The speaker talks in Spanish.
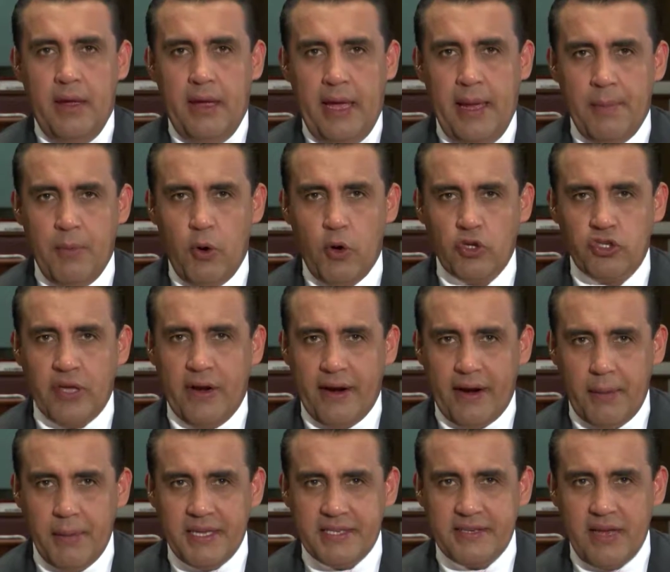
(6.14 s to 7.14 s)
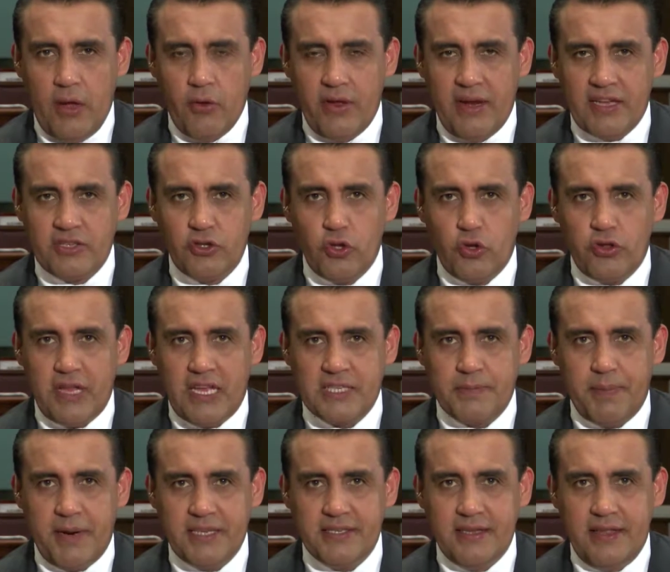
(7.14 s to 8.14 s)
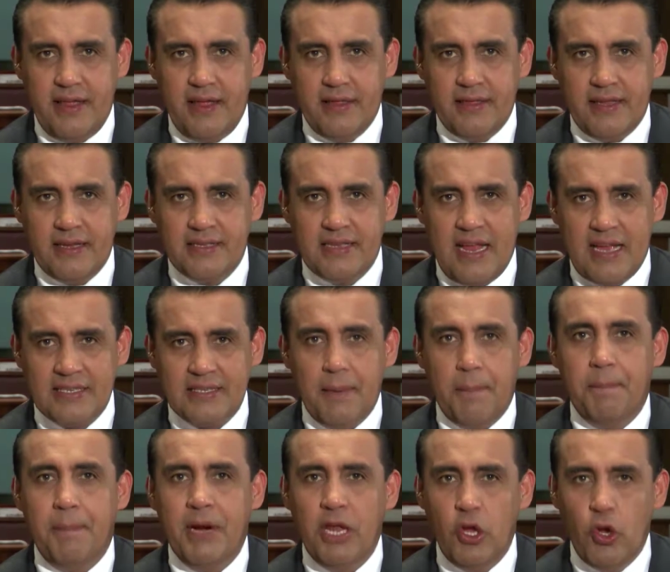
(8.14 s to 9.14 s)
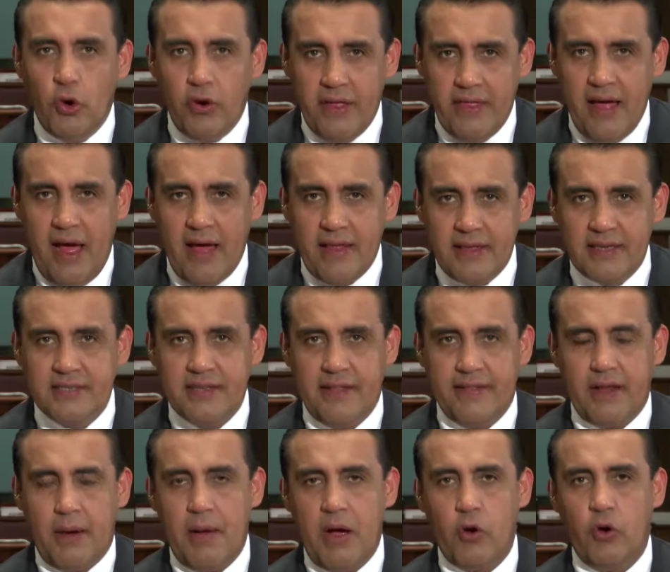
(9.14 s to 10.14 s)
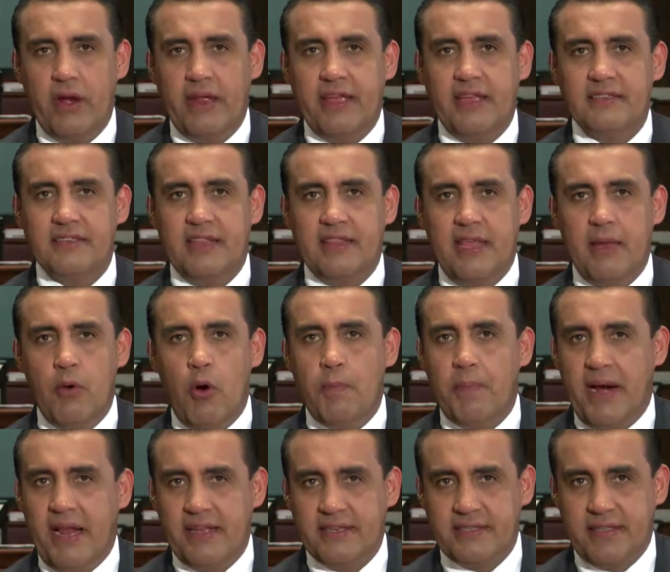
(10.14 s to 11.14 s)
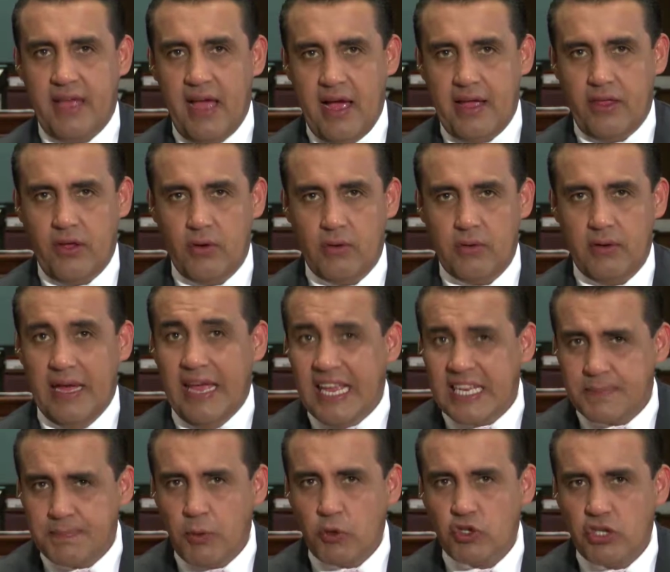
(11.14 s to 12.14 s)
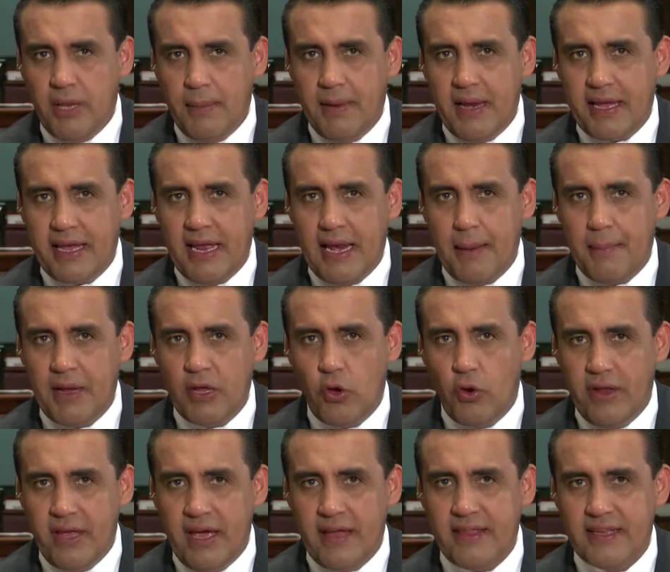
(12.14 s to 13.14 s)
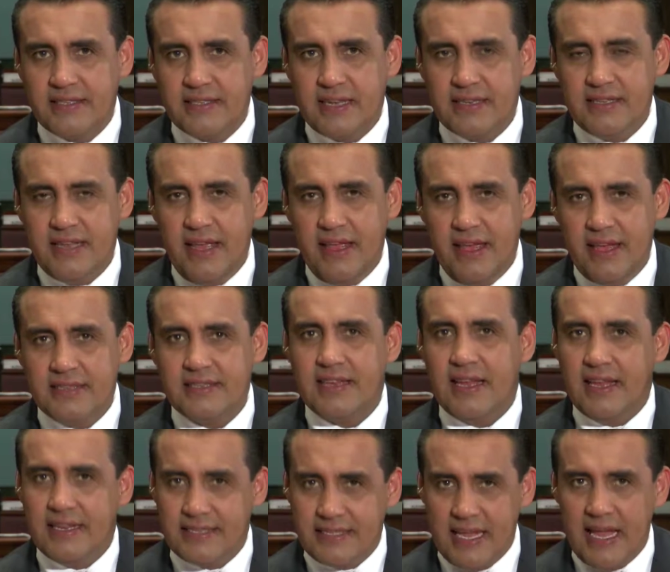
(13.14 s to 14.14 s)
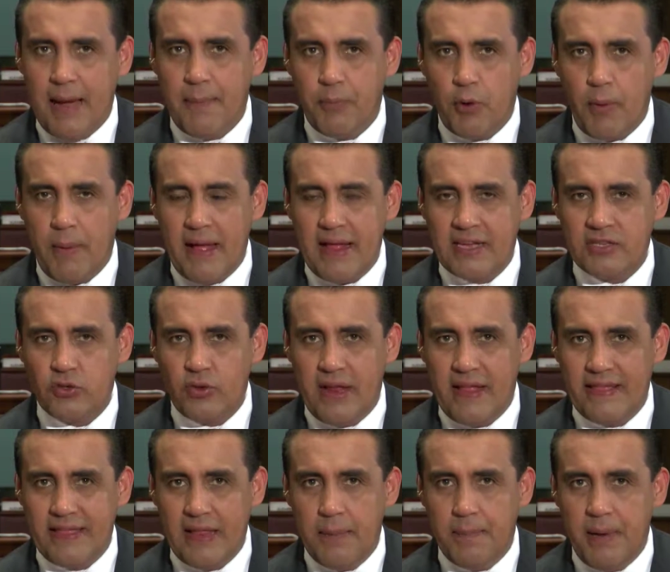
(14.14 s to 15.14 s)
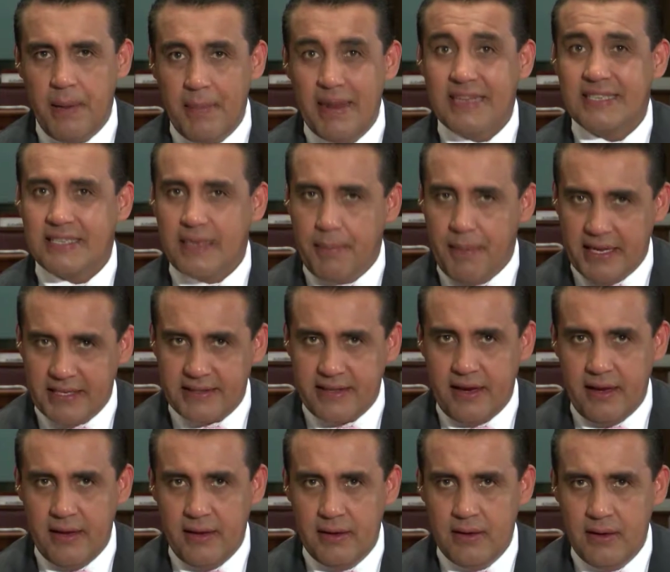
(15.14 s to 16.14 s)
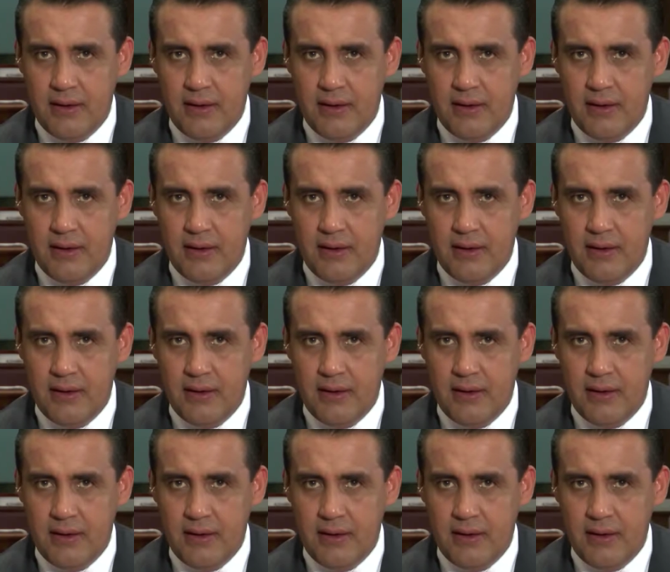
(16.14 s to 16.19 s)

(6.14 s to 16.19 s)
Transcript: Hemos revisado en las notas precedentes las prioridades del trabajo legislativo para este año. Es posible que la mayoría de estas leyes estén aprobadas durante el primer semestre.